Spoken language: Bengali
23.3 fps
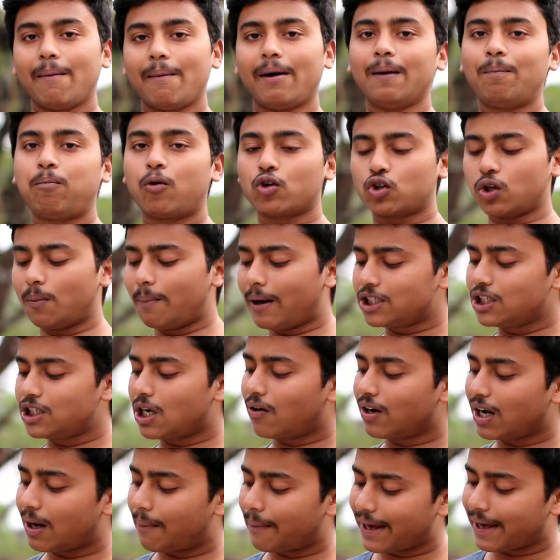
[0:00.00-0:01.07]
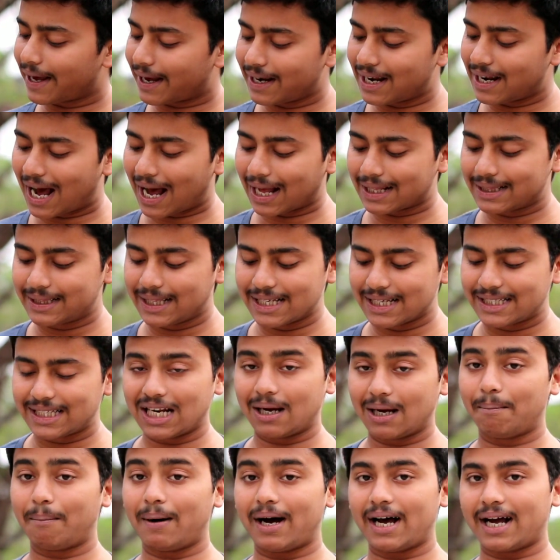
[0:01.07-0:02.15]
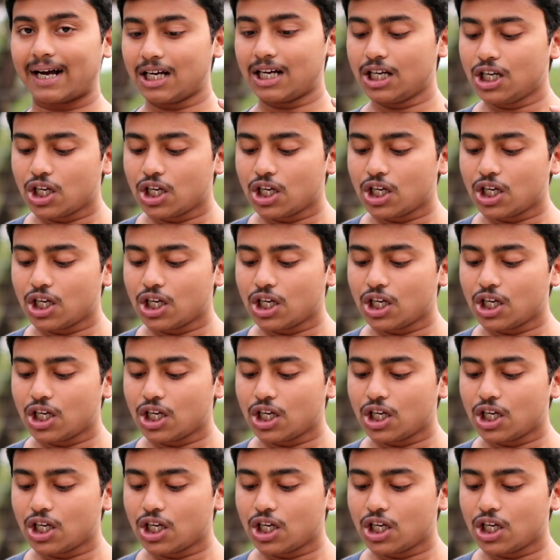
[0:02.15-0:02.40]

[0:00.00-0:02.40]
এবারে প্রথমবার যখন আমরা এখানে হাত দিয়েছিলাম বা